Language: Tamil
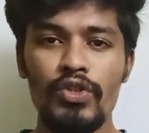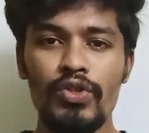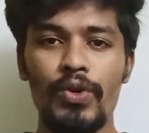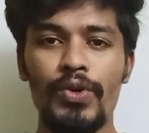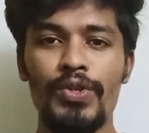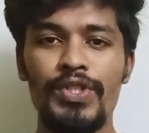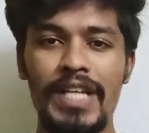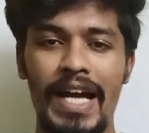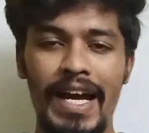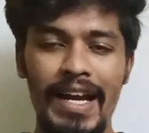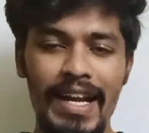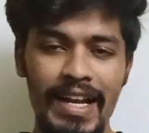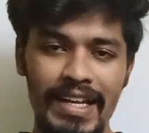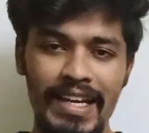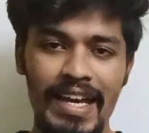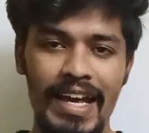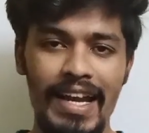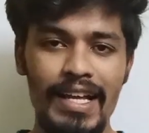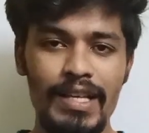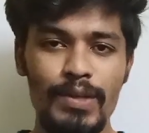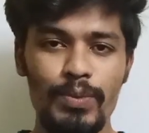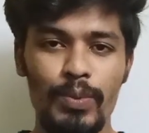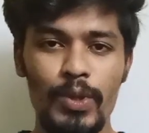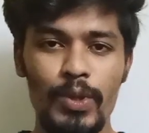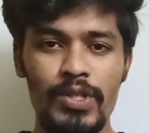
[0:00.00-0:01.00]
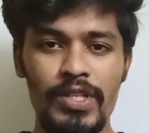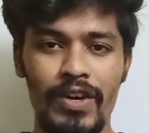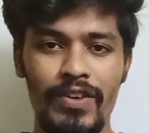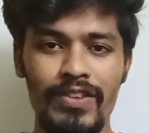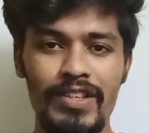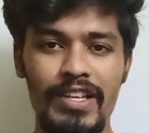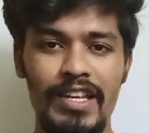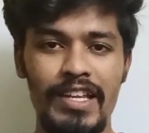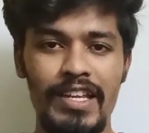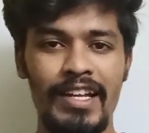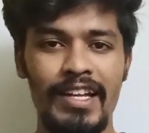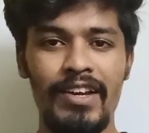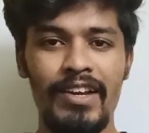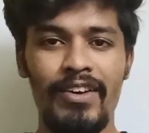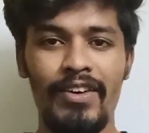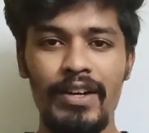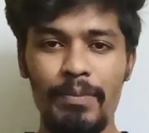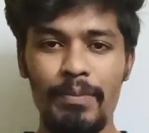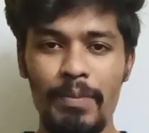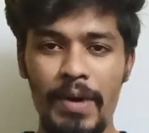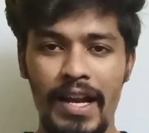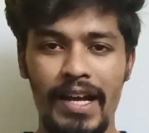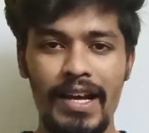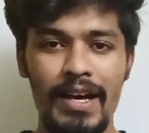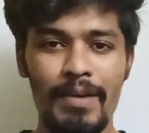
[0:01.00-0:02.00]
ஸோ சேனலுக்கு யாராச்சும் புதுசாக வந்தீங்கன்னா
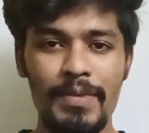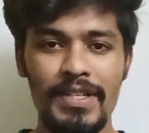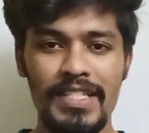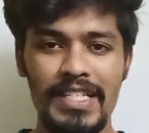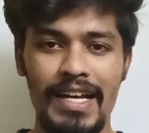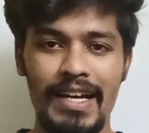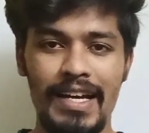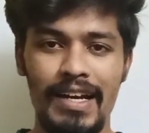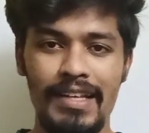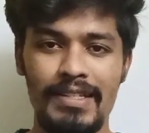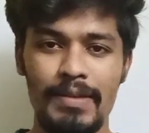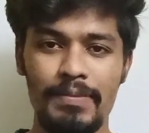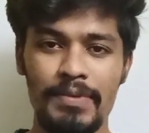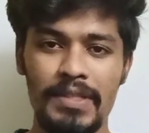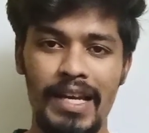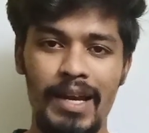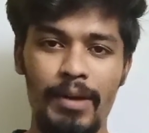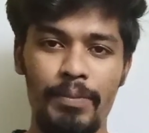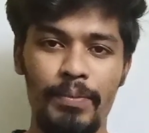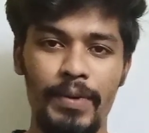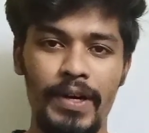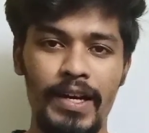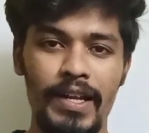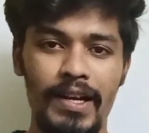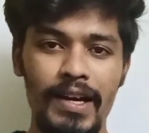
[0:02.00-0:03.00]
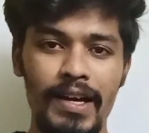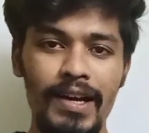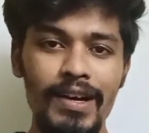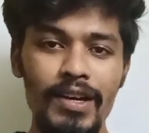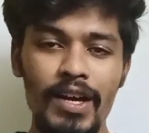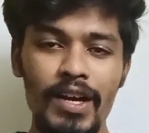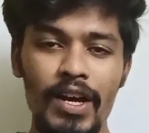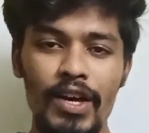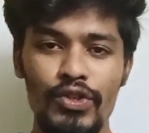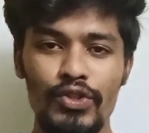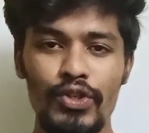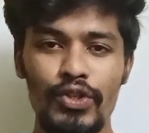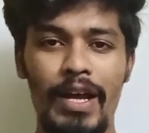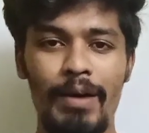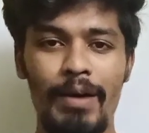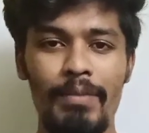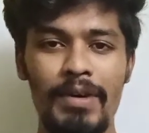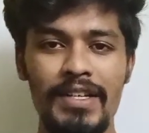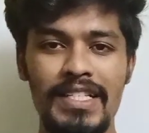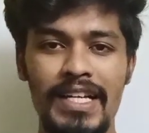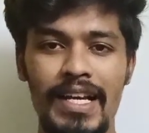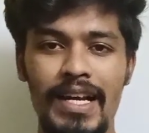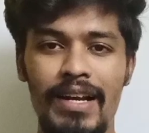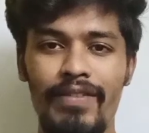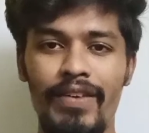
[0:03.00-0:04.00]
வந்துட்டு மறக்காம சேனலை சப்ஸ்கிரைப் பண்ணிருக்கேன் ஸோ
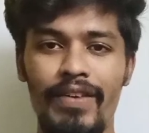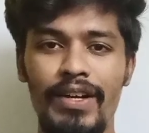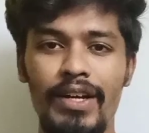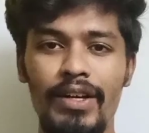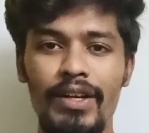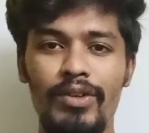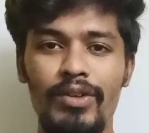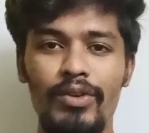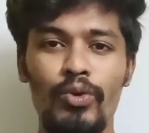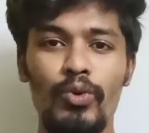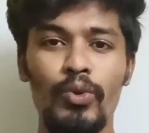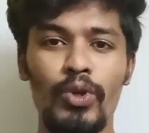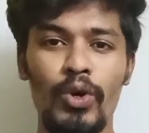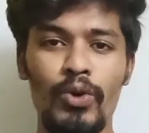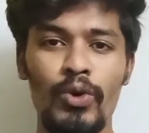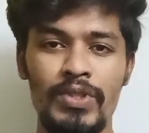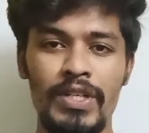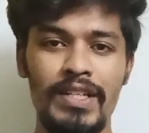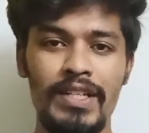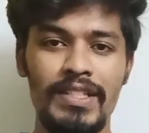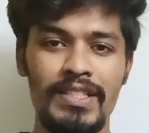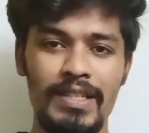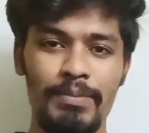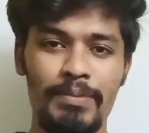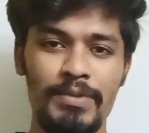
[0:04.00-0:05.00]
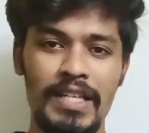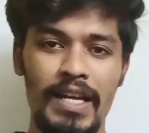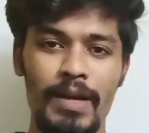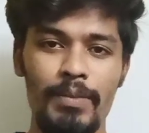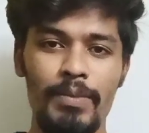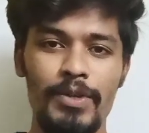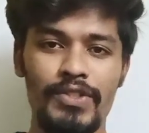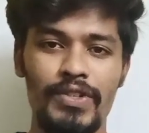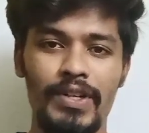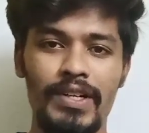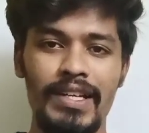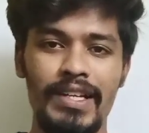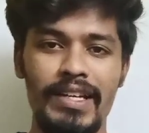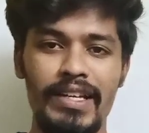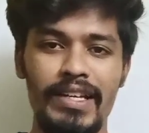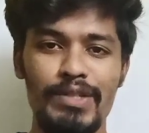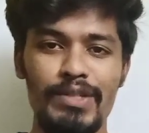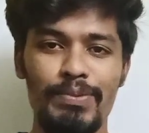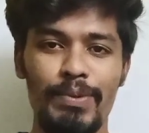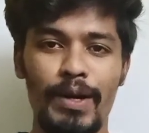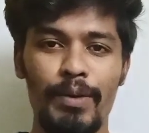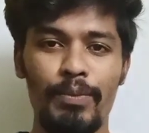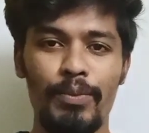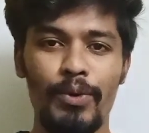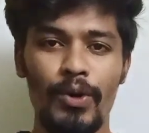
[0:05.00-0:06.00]
நம்ம சேனல் வந்துட்டு டூ தௌசண்ட் சப்ஸ்கிரைபர்ஸ் வந்துட்டு
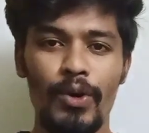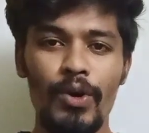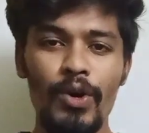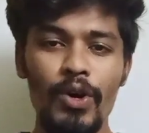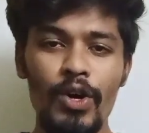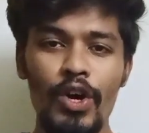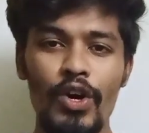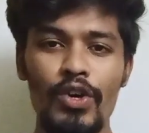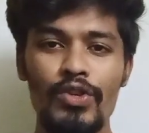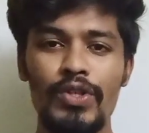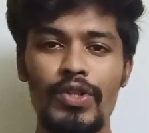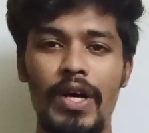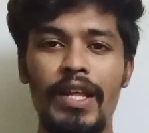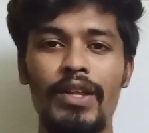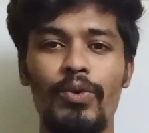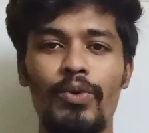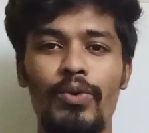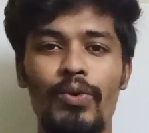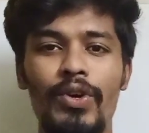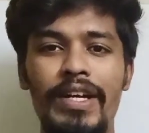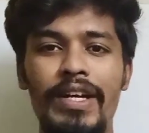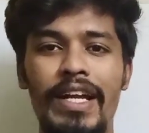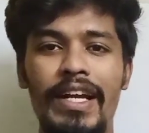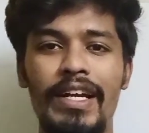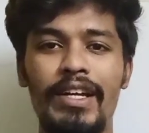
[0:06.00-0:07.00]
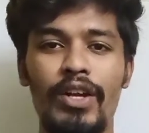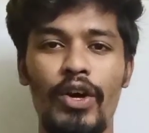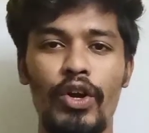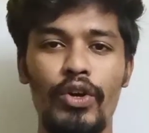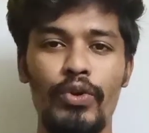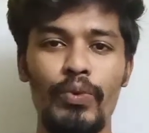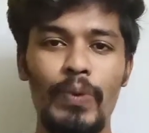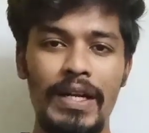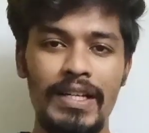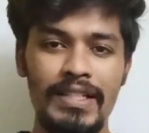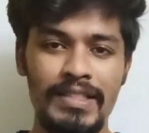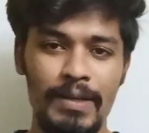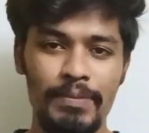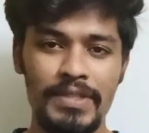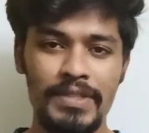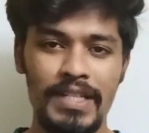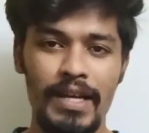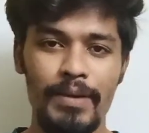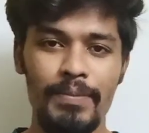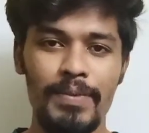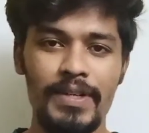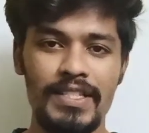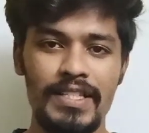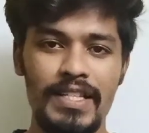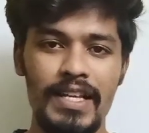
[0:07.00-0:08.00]
ரீச் பண்ண போறோம் ஸோ அதுக்கு இன்னும் டென் ஆர் டுவெல்
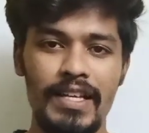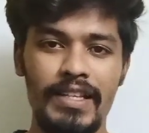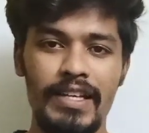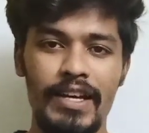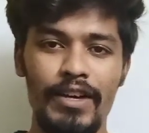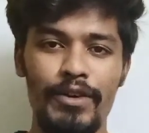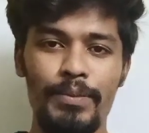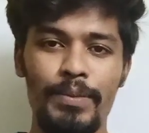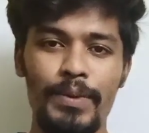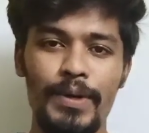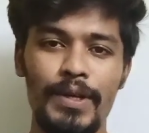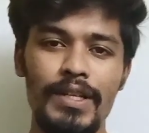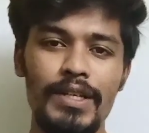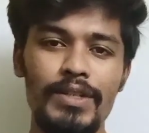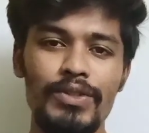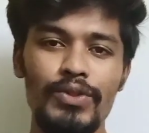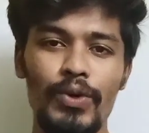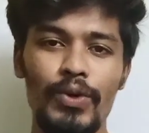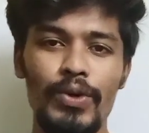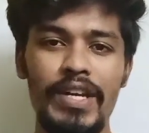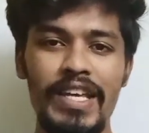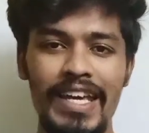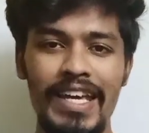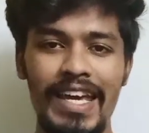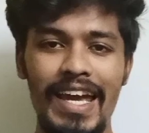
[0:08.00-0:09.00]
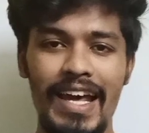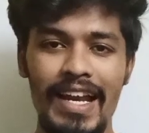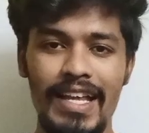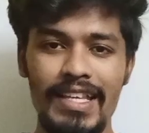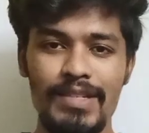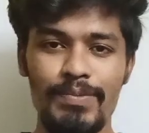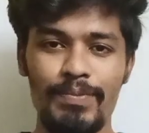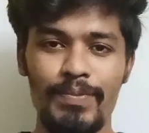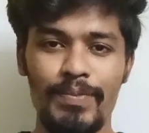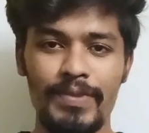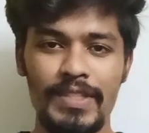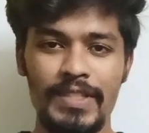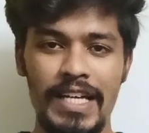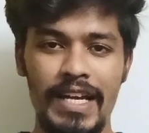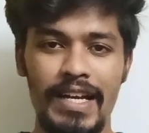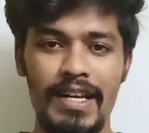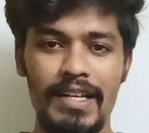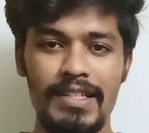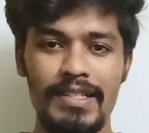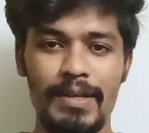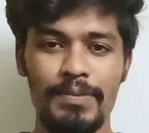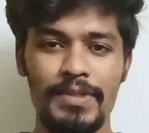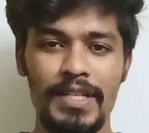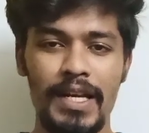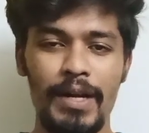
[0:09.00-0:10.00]
சப்ஸ்கிரைபர்ஸ் தான் தேவைப்படுது ஸோ நீங்கள் யாராச்சும்
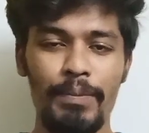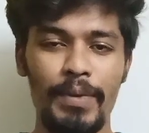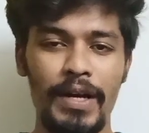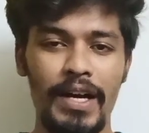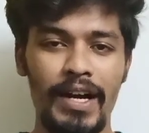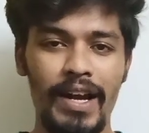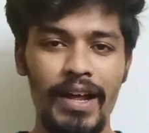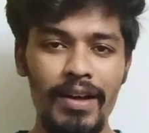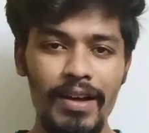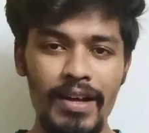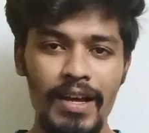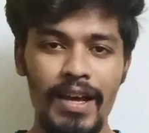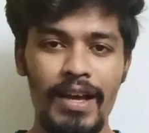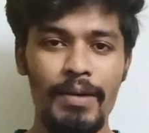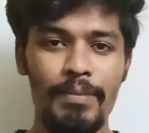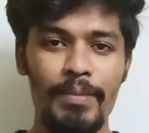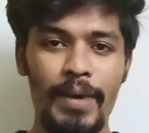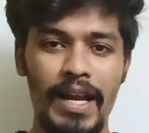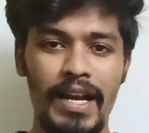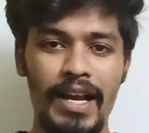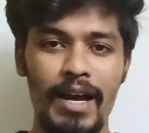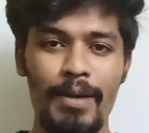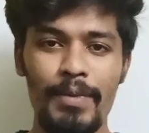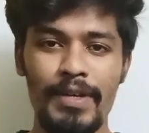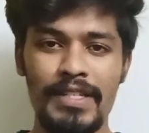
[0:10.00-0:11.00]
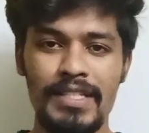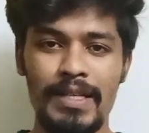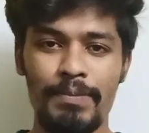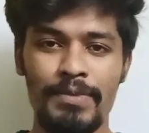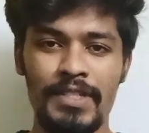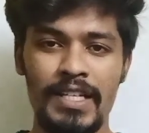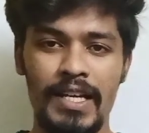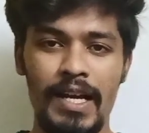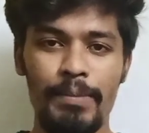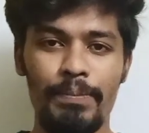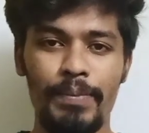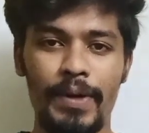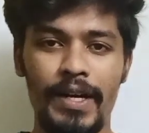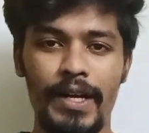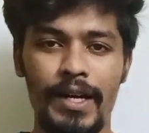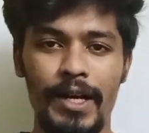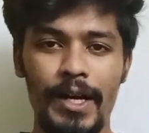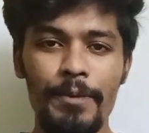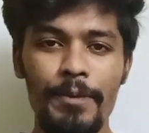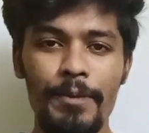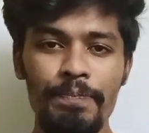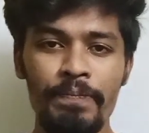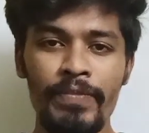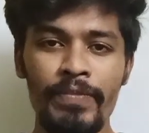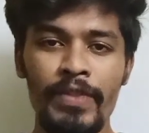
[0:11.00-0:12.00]
சேனலை சப்ஸ்கிரைப் பண்ணனா மறக்காம சப்ஸ்கிரைப்
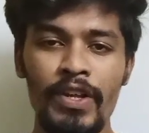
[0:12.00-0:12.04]
பண்ணுங்க